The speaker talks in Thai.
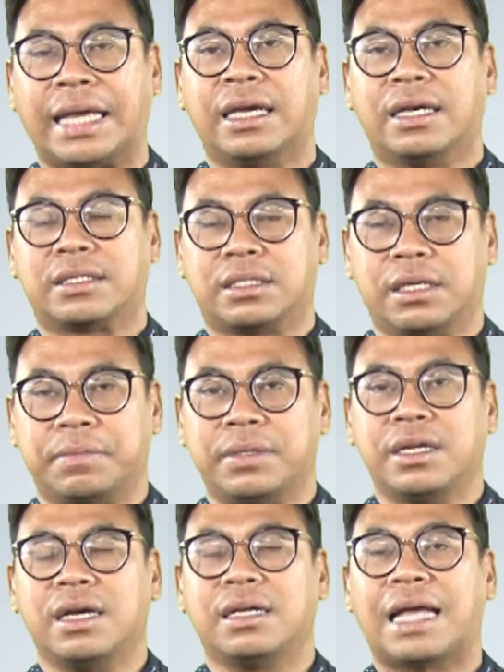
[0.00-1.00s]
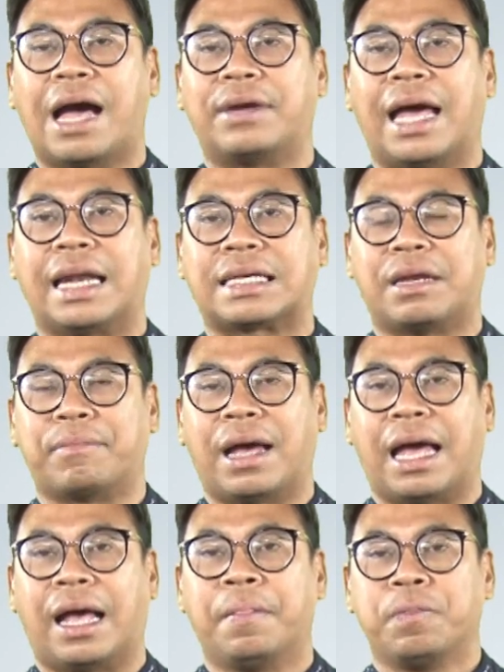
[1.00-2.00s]
ยสืบเนื่องยาวนานกัน
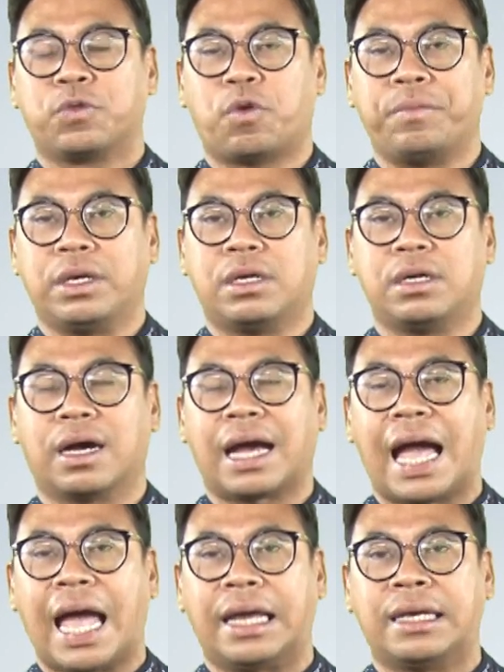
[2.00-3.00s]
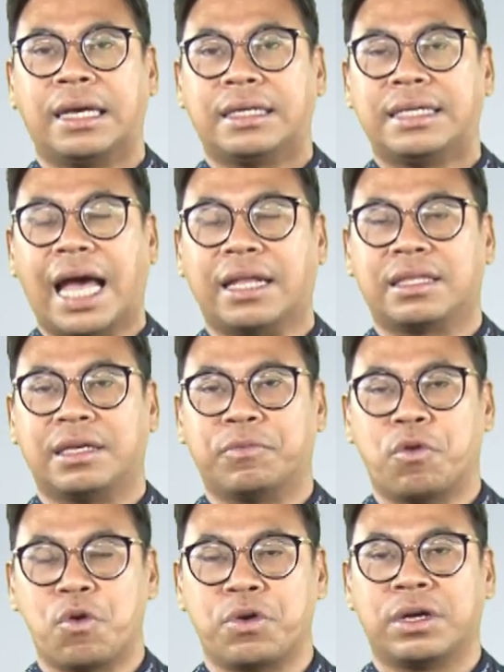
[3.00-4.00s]
มา จนมีเครือข่ายญาติ
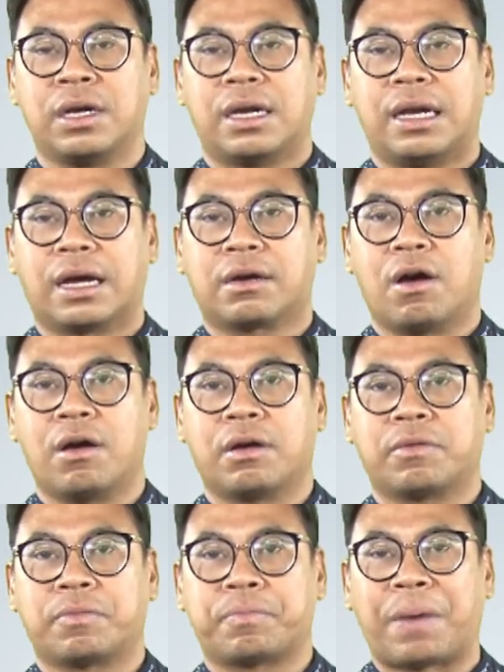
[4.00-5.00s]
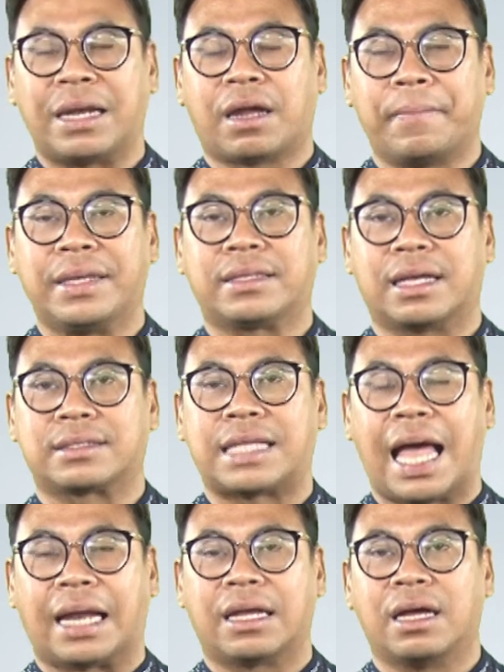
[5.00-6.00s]
วงศ์แล้วก็พันธมิตร
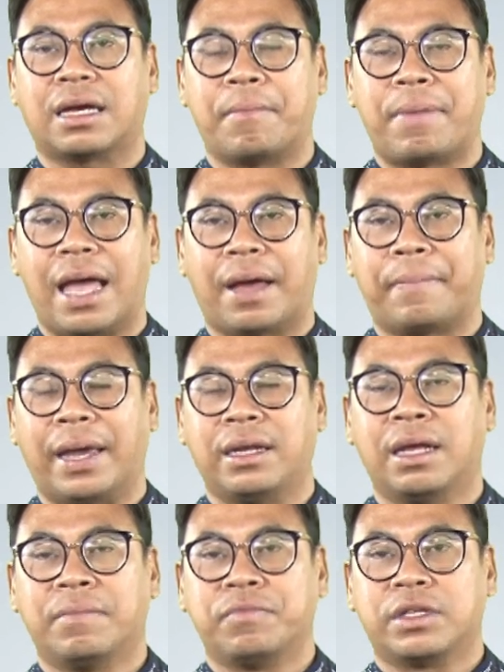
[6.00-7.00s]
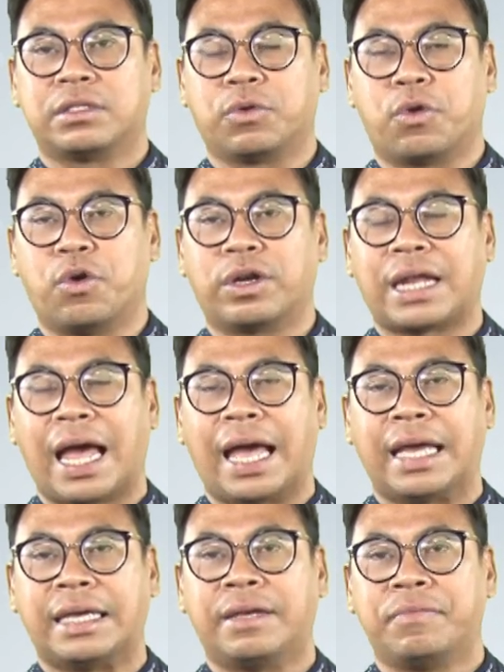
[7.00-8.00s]
ต่าง ๆ ทั้งกำแพงเพชร สุขโขทั
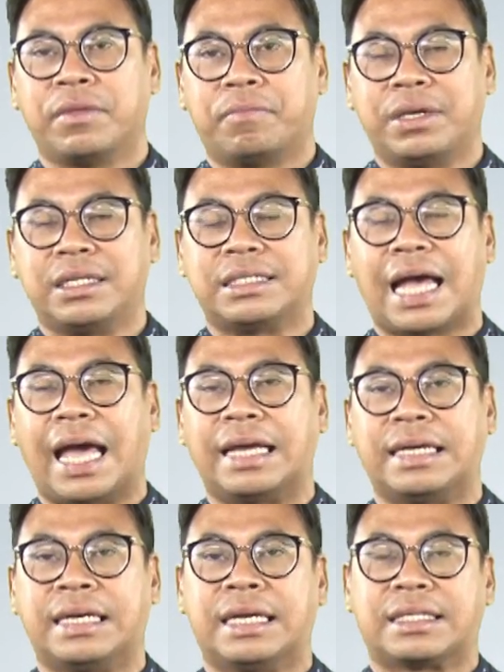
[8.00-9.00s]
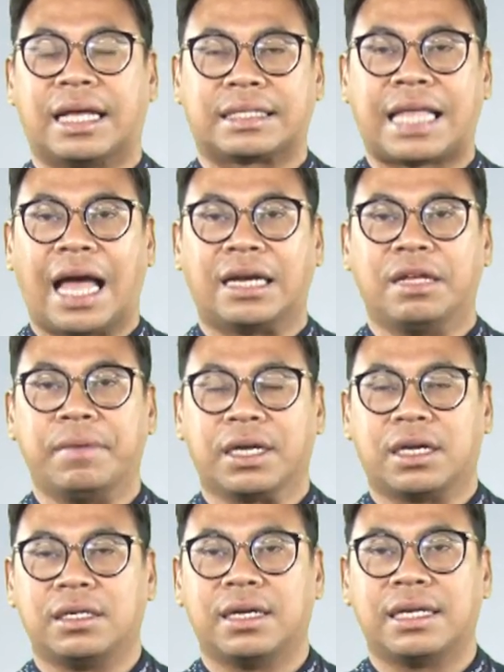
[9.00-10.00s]
ย พิชัยต่างๆ ที่เป็น
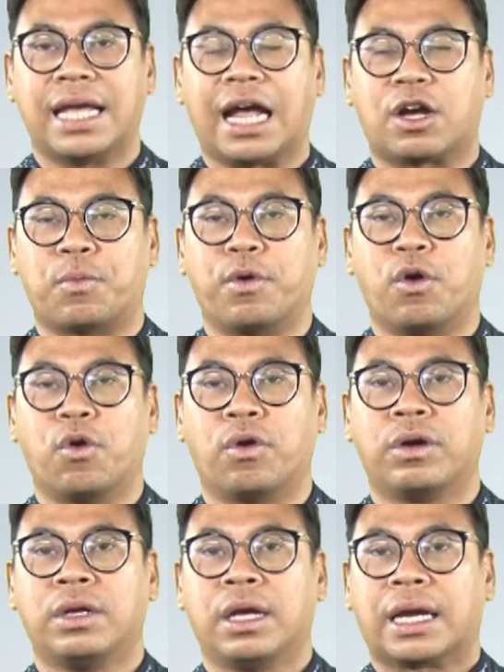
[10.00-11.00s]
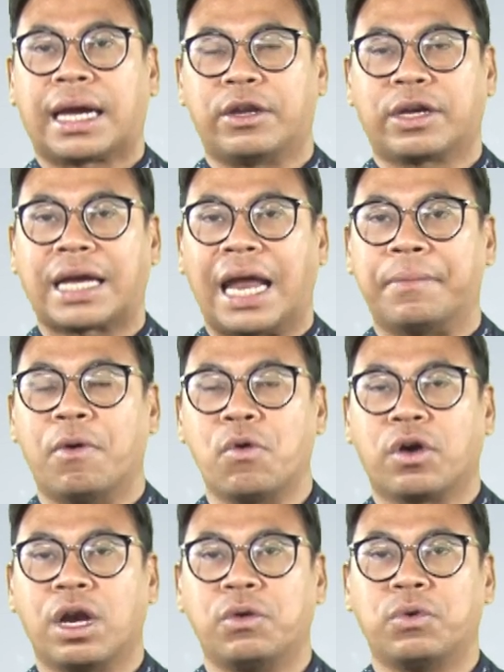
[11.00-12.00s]
เครือญาติของพระองค์ ใครด้วยกันพระอง
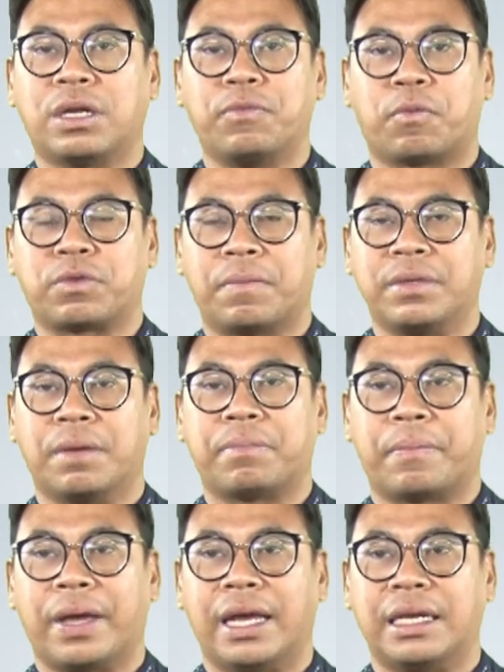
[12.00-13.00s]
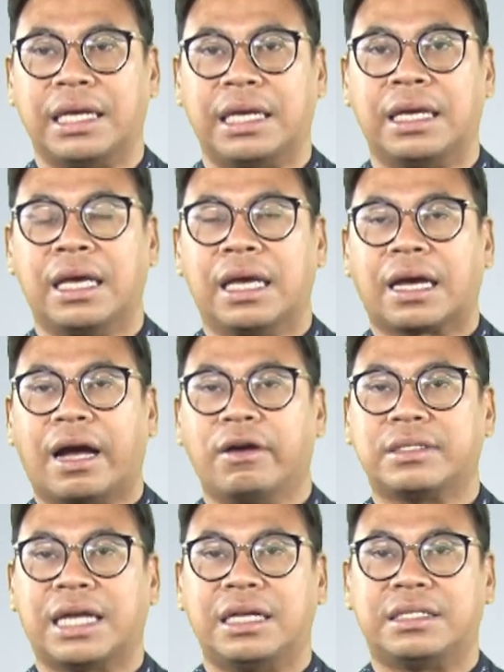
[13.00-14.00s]
ค์ก็รู้ทำนบธรรมเนียมประเพณีเข้า
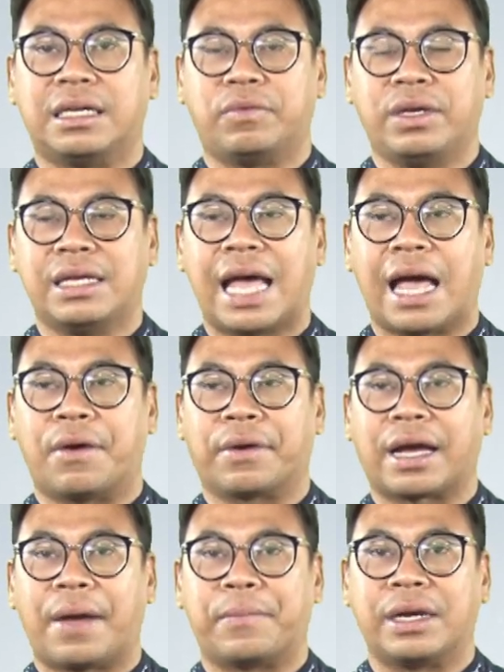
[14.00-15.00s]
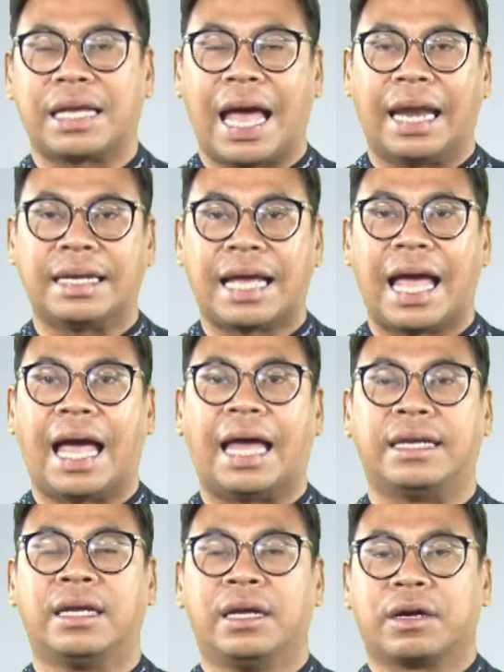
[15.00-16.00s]
ใจจิตวิทยาของการบริหารงาน
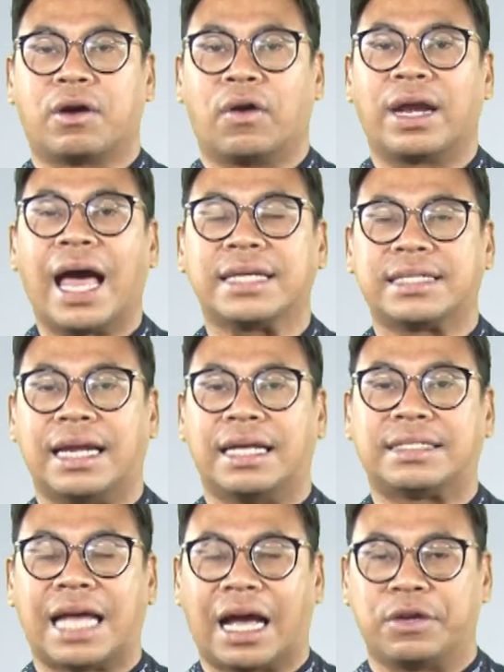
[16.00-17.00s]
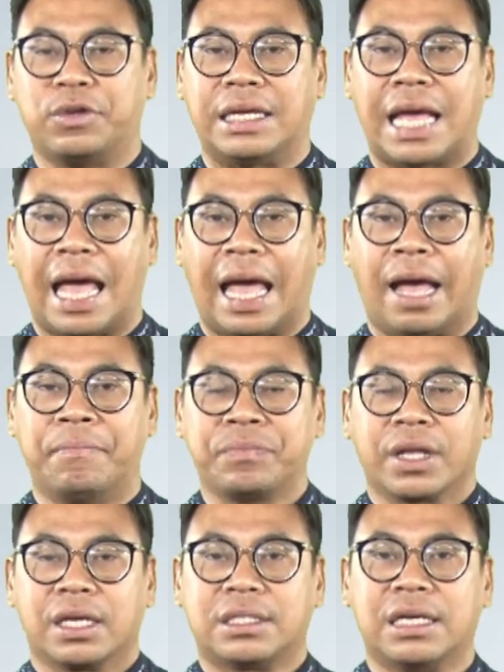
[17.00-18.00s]
ของราชอาณาจักรอยุธยา
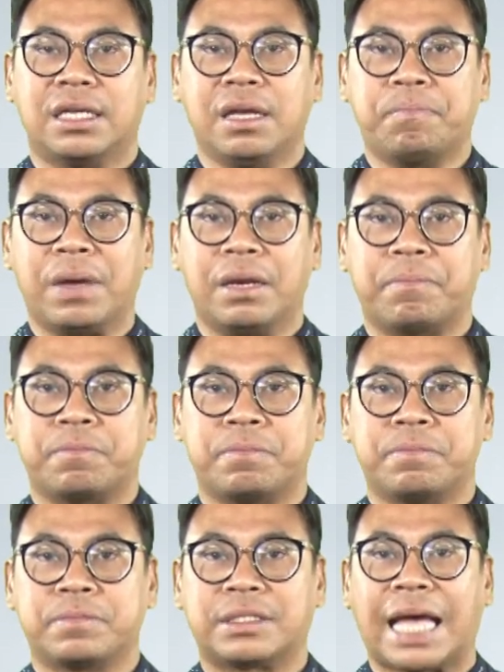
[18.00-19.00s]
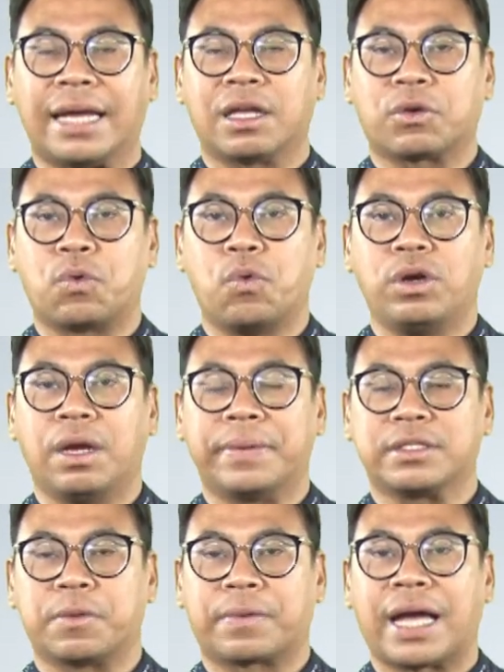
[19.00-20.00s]
สิ่งที่เป็นสายตระกูลหรือป
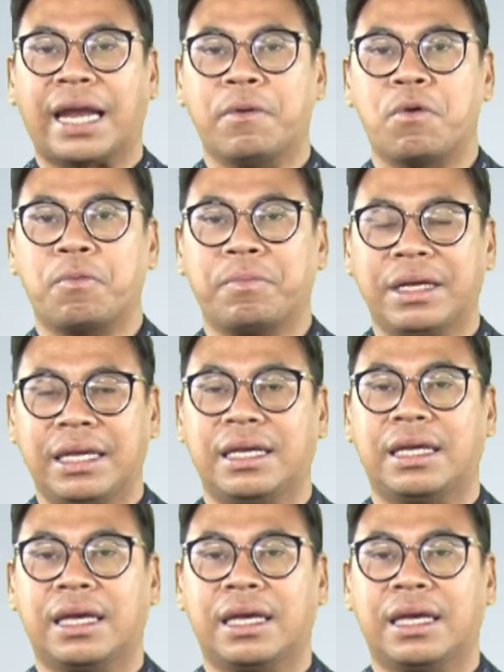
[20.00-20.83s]
ระสบการณ์ที่พระองค์มี